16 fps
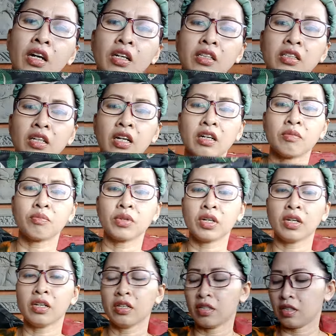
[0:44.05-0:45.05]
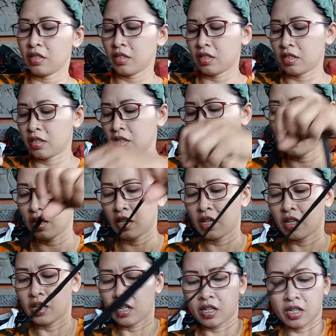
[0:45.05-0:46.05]
cakep ya
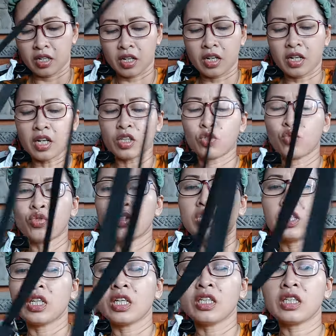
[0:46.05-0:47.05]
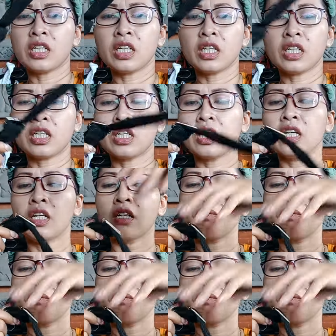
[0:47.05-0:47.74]
kakak cuci sedikit